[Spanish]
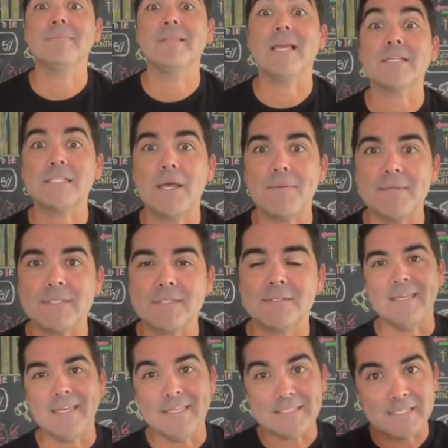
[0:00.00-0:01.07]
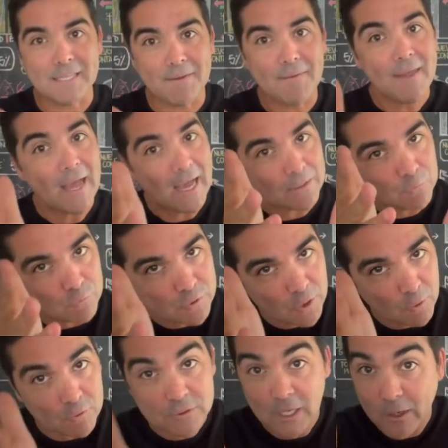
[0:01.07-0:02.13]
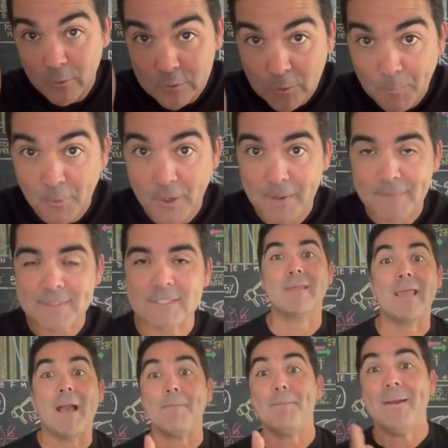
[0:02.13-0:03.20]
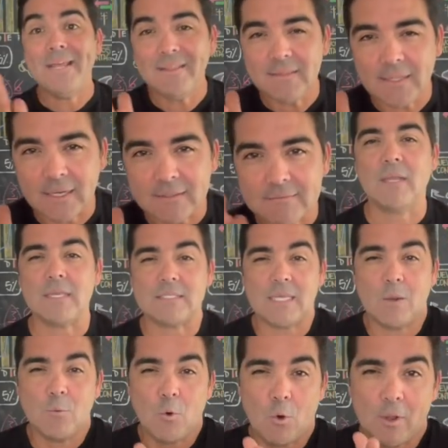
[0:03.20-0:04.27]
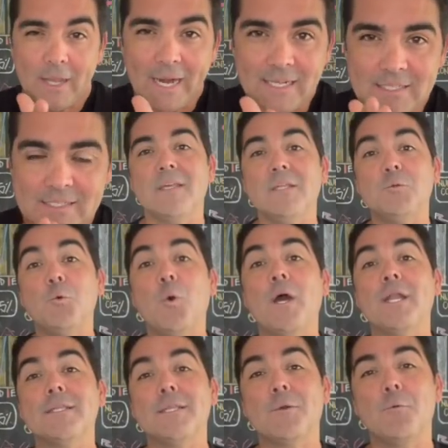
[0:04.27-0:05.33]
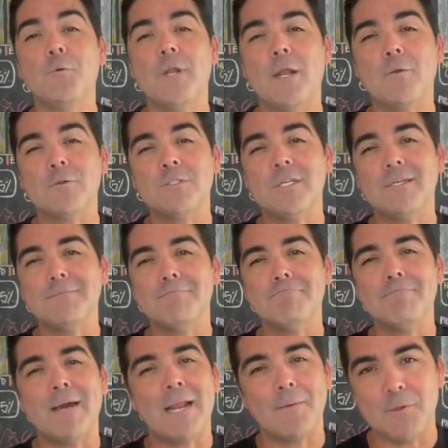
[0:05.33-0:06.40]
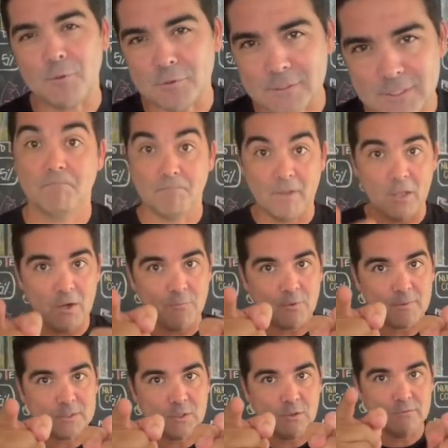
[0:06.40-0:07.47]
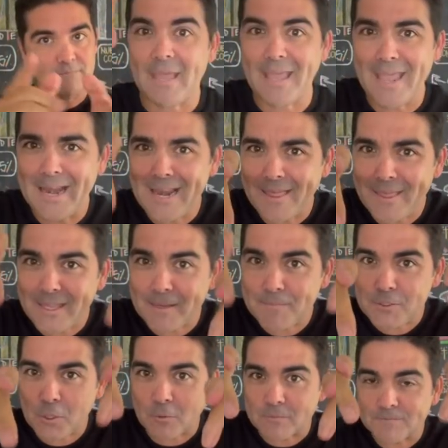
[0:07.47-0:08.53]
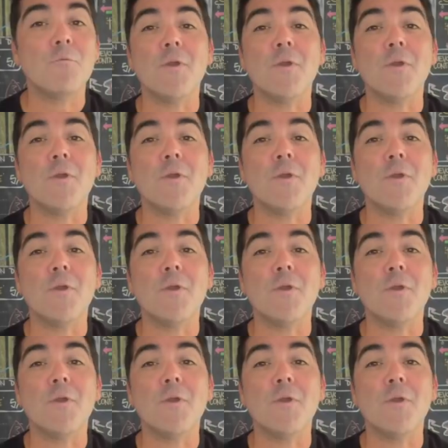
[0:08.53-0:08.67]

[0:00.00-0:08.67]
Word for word: Ya sabes, inscribe a tus hijos a nuestros programas, que aprendan, que sean unos cracks y tú gánate con una noche maravillosa. Mayor información en la descripción.